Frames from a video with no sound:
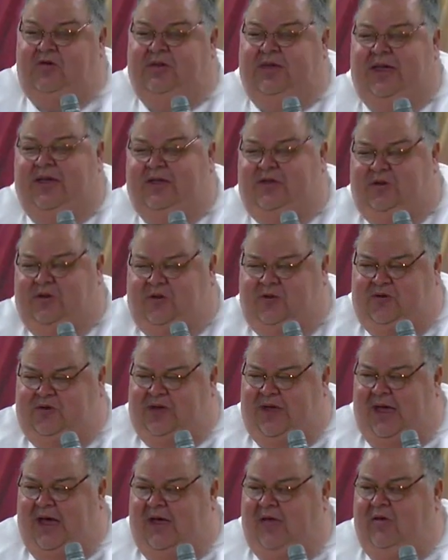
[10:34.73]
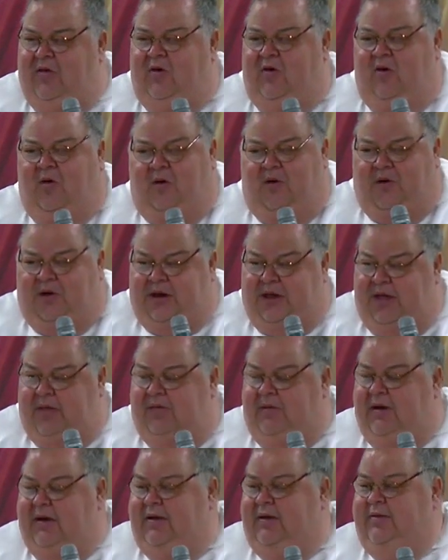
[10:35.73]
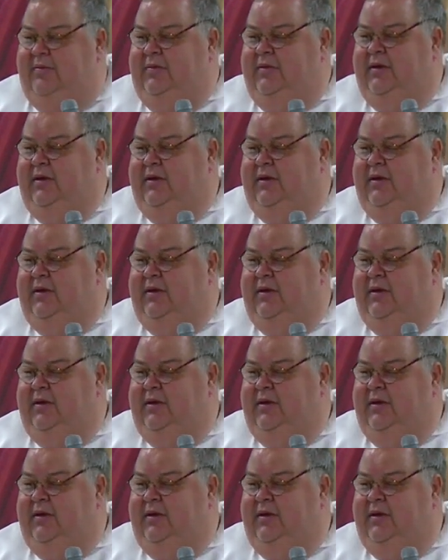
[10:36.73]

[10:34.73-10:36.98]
destrozado, horrible.